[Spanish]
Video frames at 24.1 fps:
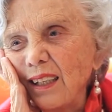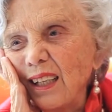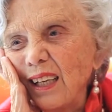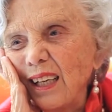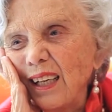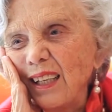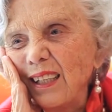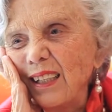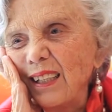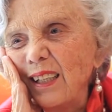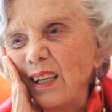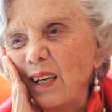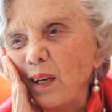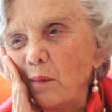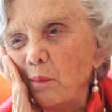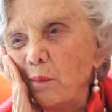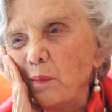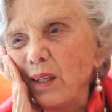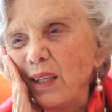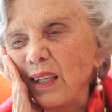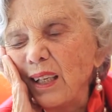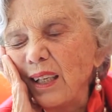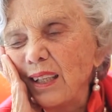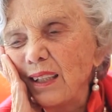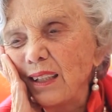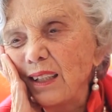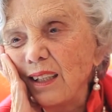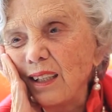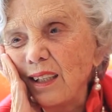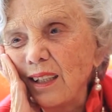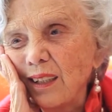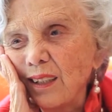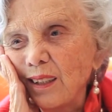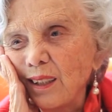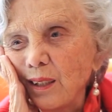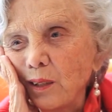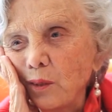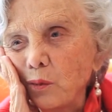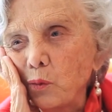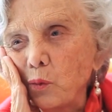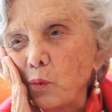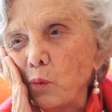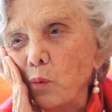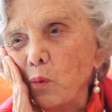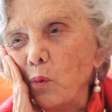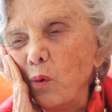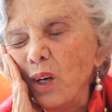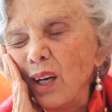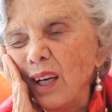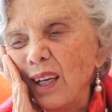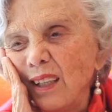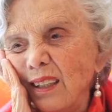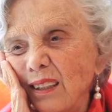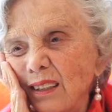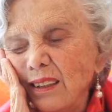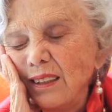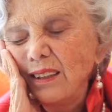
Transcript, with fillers: gran enemiga de la lectura.